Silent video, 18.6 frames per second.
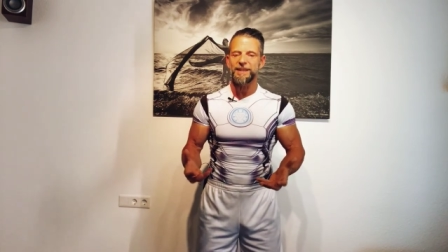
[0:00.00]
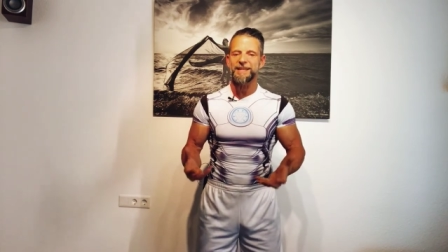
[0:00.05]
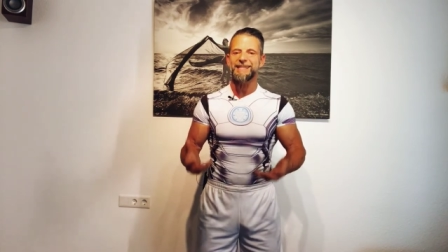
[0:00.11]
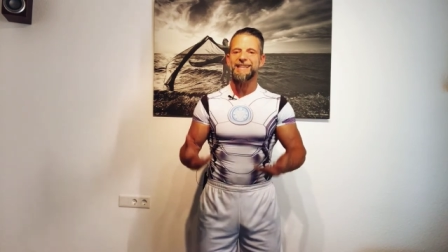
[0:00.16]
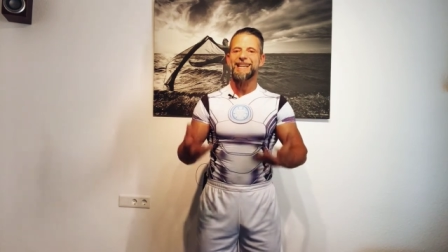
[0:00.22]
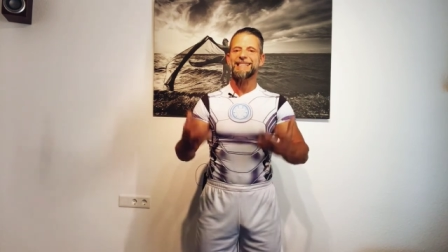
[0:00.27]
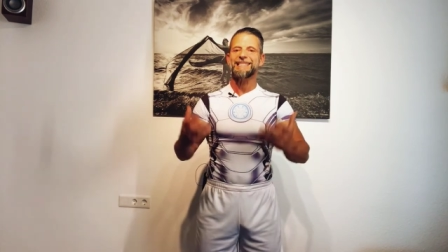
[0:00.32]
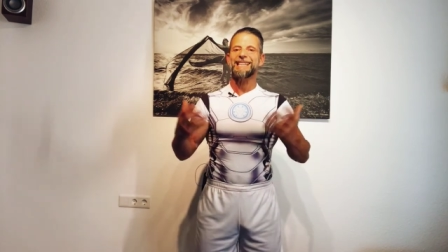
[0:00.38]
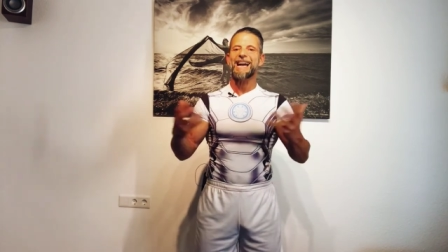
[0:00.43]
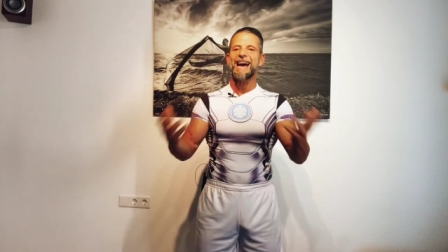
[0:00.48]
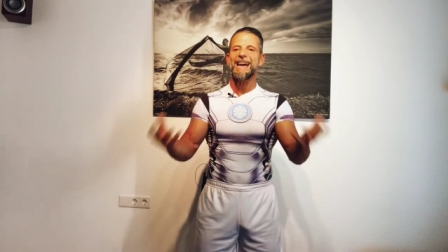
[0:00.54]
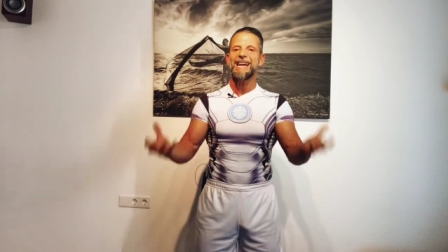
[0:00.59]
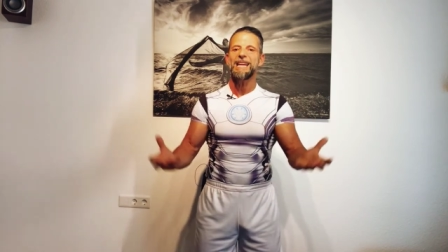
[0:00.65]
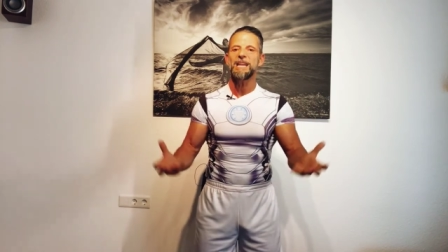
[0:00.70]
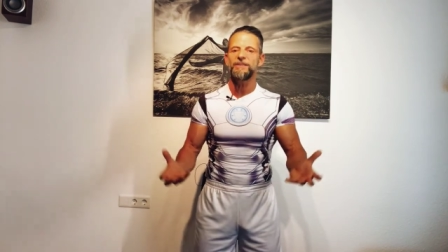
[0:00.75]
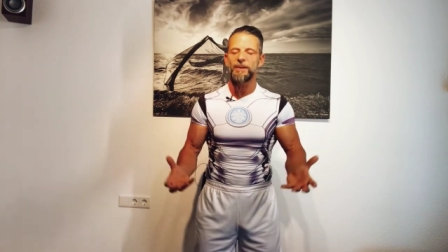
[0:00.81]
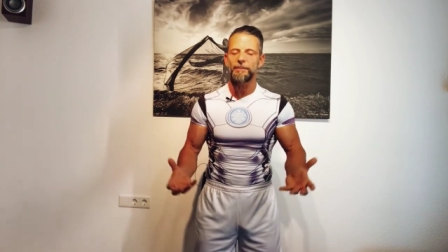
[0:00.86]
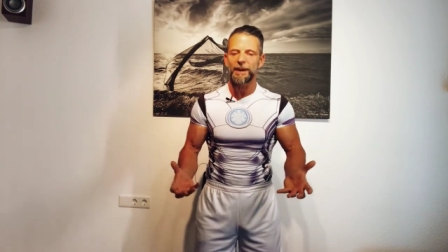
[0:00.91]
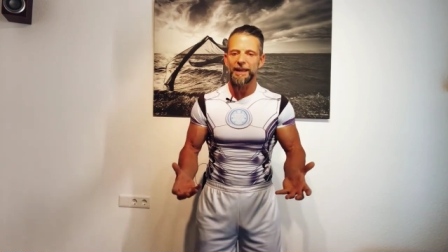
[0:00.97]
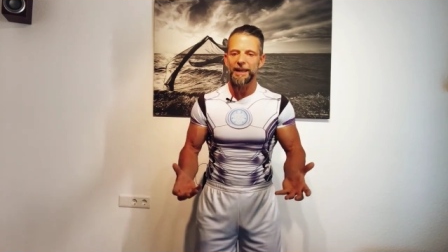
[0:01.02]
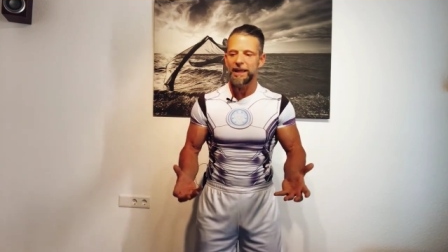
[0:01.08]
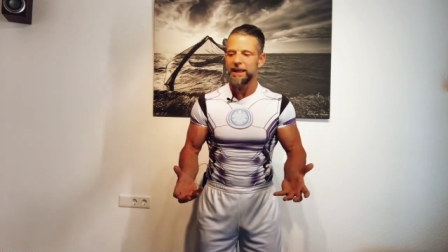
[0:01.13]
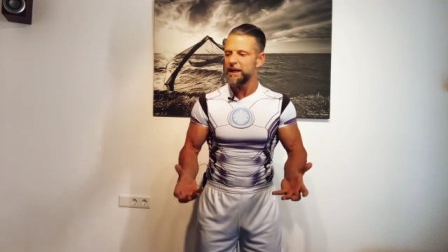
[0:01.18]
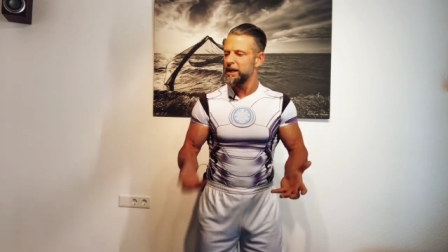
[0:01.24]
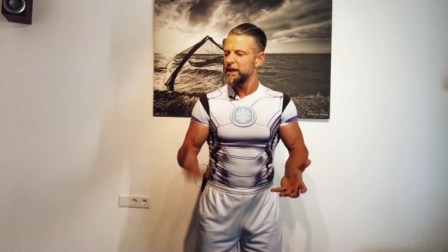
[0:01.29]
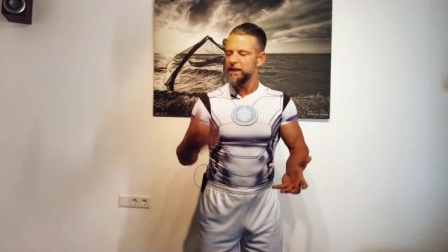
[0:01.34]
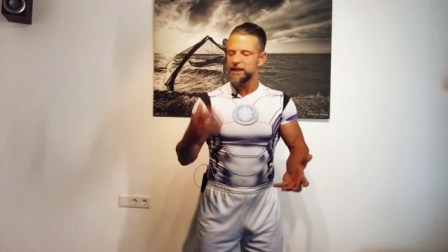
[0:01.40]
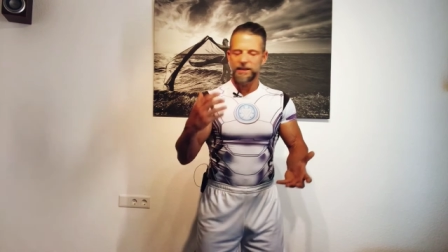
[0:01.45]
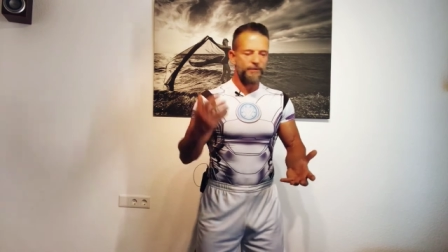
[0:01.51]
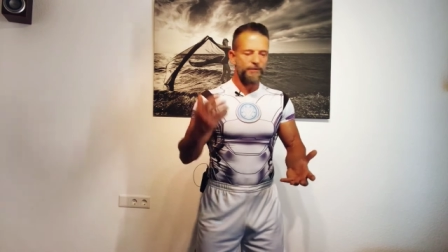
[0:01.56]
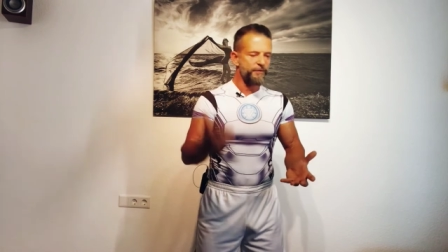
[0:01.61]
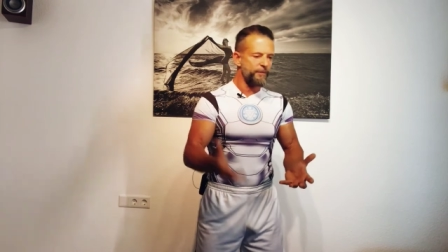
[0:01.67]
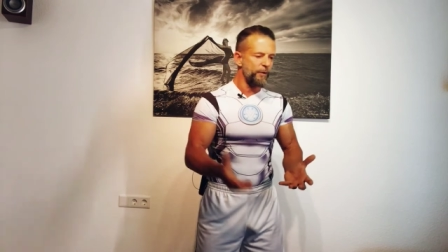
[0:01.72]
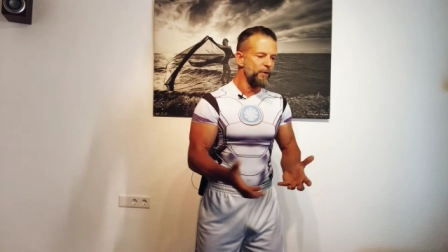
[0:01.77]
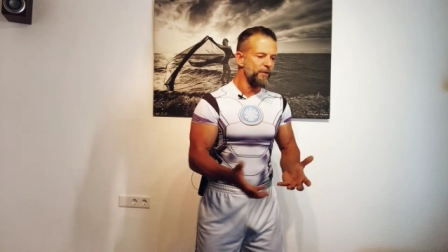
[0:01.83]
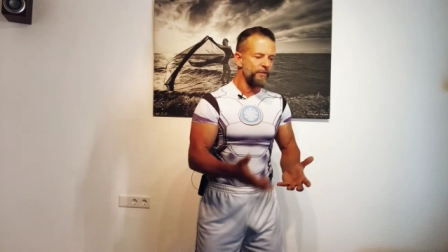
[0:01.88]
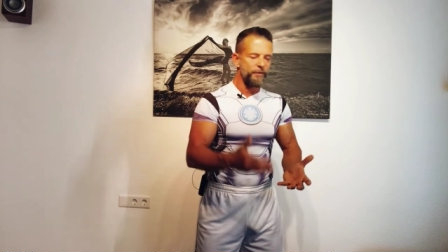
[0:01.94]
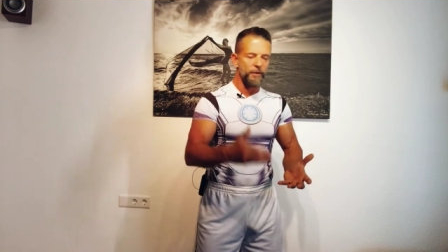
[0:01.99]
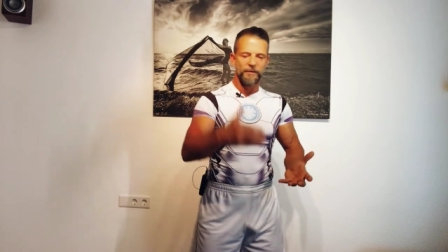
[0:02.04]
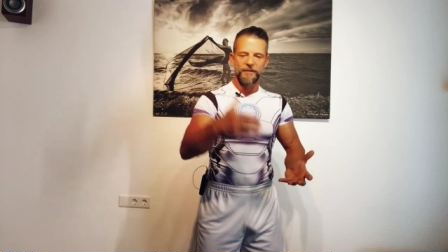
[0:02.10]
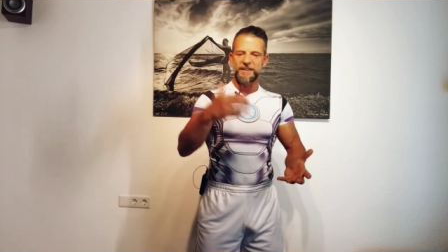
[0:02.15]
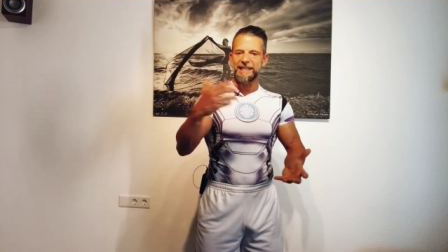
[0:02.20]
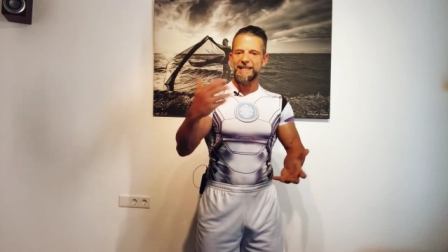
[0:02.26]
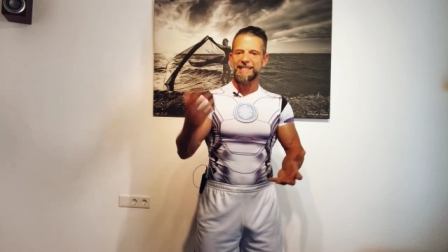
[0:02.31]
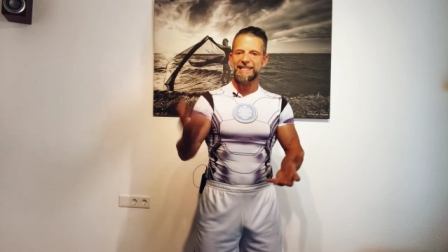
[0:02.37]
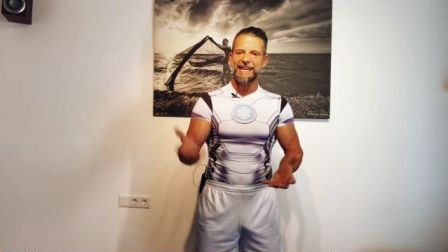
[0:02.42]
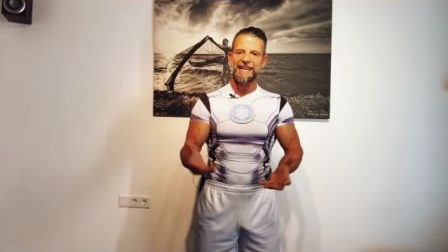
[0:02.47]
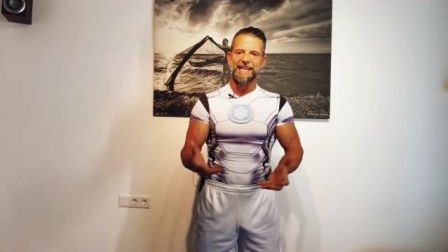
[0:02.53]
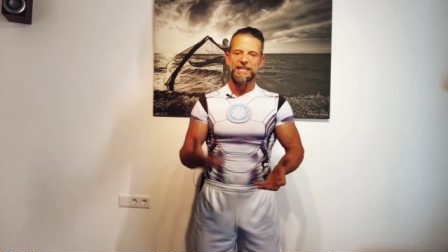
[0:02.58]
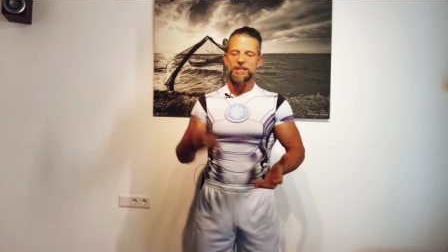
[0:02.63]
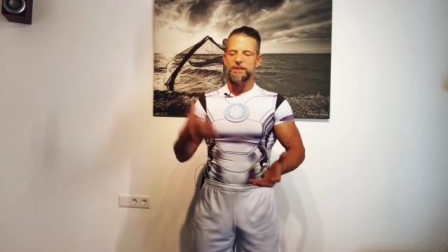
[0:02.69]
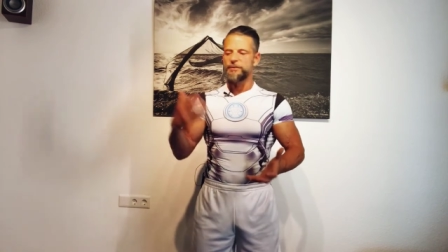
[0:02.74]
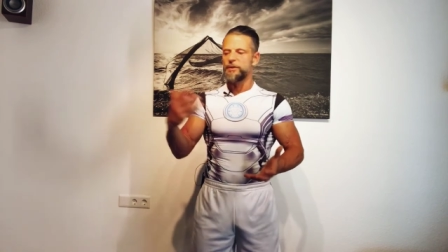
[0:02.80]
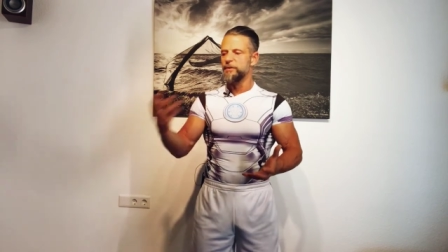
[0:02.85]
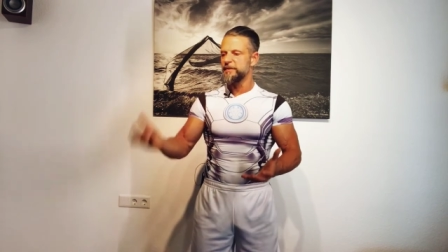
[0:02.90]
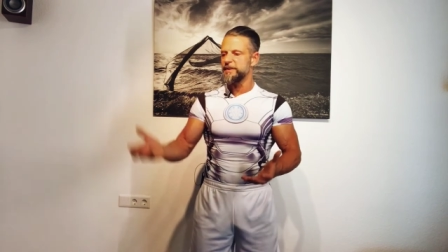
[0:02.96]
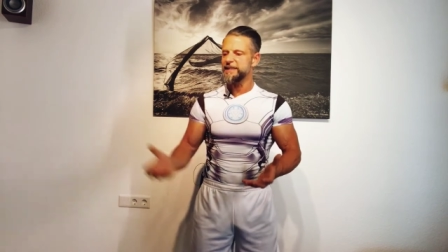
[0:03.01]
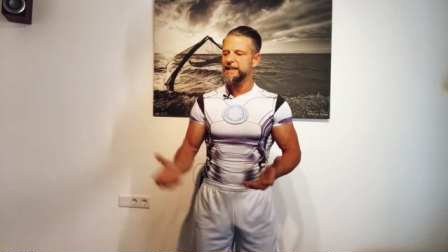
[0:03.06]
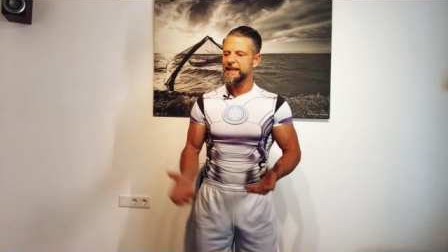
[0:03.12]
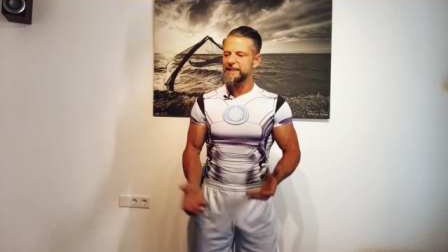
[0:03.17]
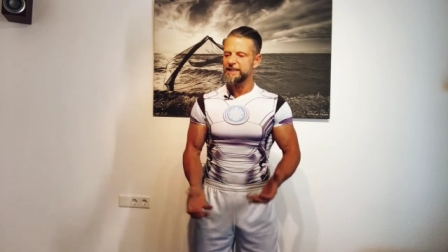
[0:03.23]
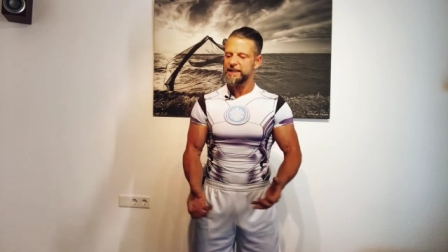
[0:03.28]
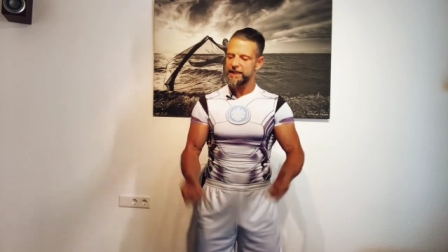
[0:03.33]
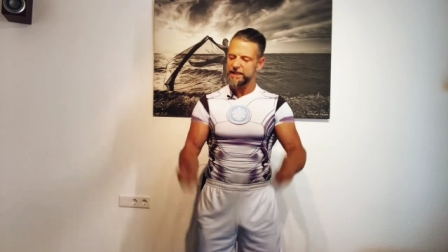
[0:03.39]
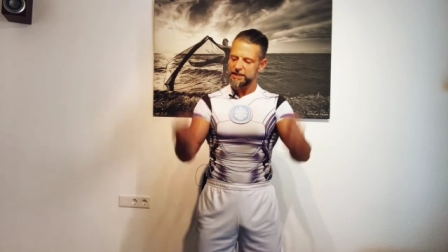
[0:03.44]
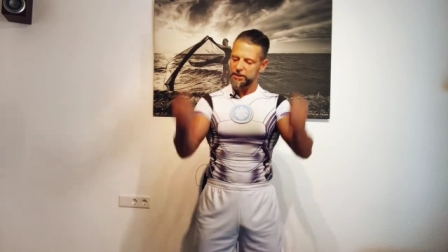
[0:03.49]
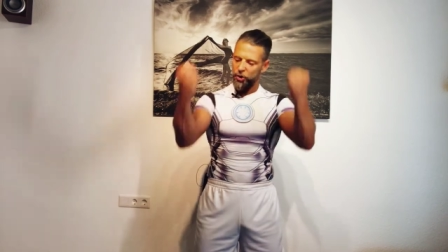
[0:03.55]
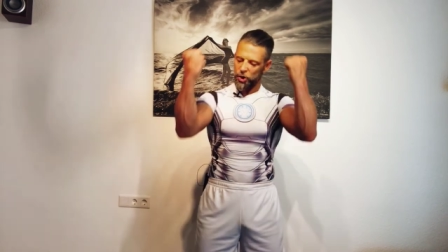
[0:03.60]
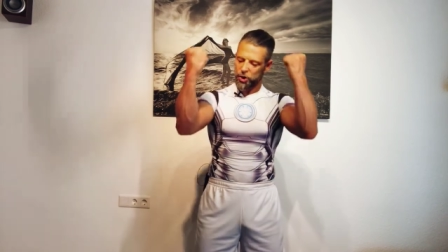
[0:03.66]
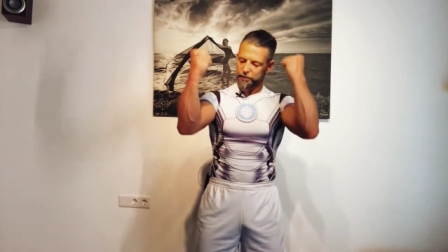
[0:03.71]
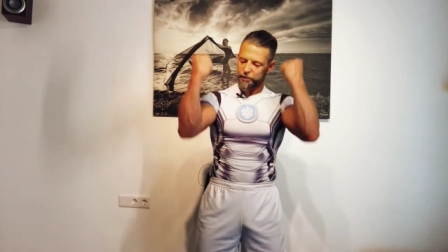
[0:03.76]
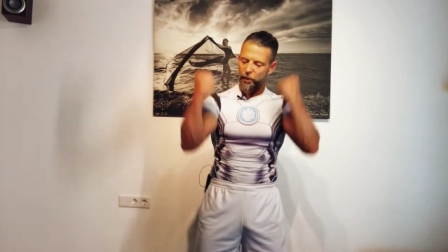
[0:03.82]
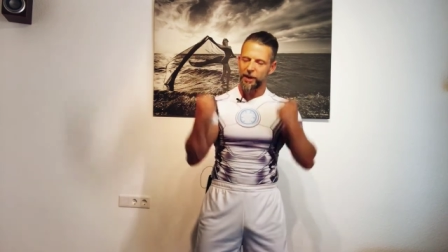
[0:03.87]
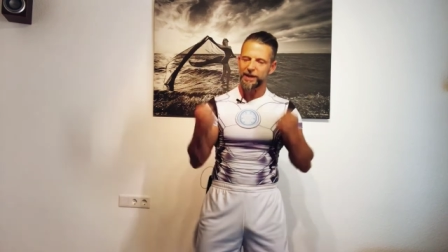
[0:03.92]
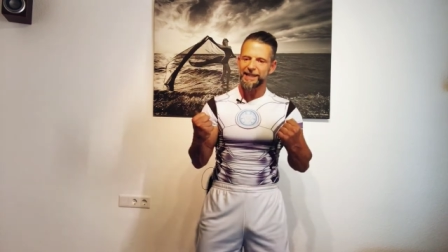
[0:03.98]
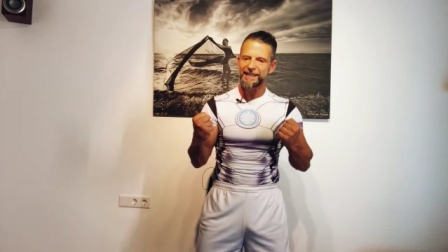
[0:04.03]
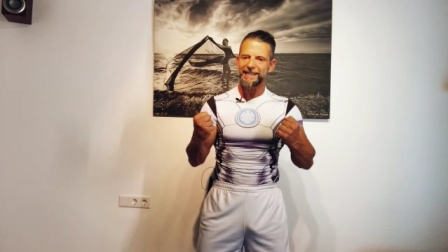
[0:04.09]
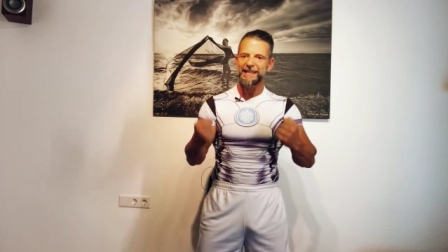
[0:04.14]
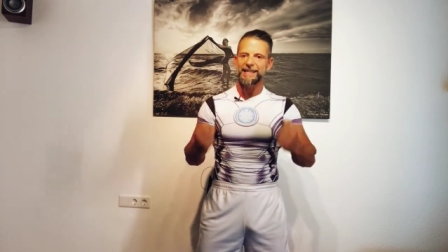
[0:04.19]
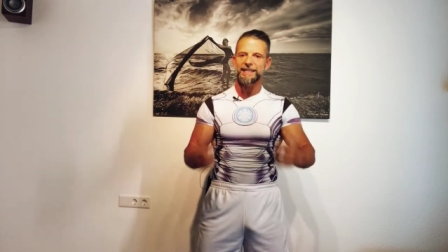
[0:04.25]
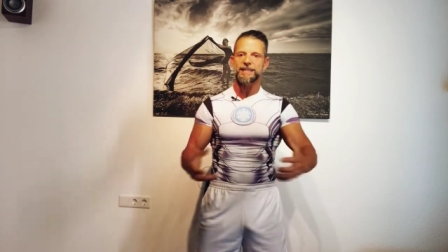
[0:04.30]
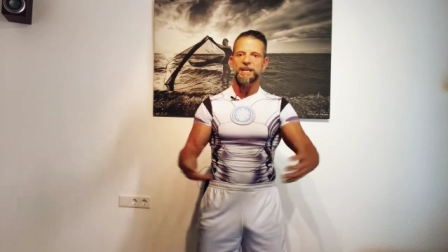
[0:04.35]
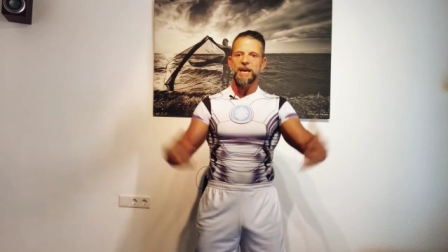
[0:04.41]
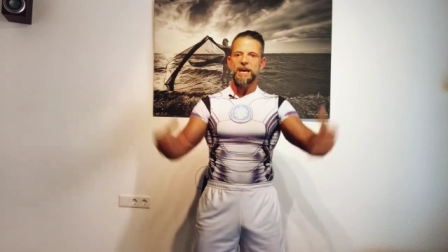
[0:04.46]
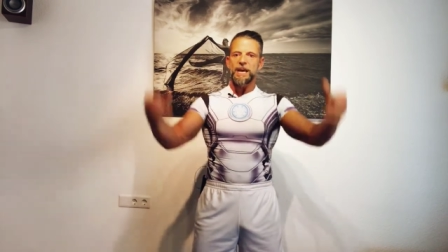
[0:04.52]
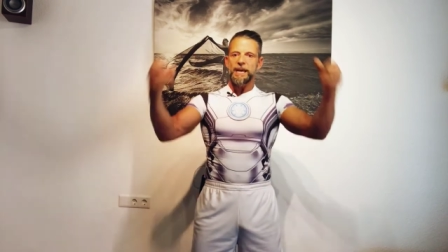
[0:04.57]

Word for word: Ist ja geil, wenn man 55, 60, 65 ist, noch sportlich ist,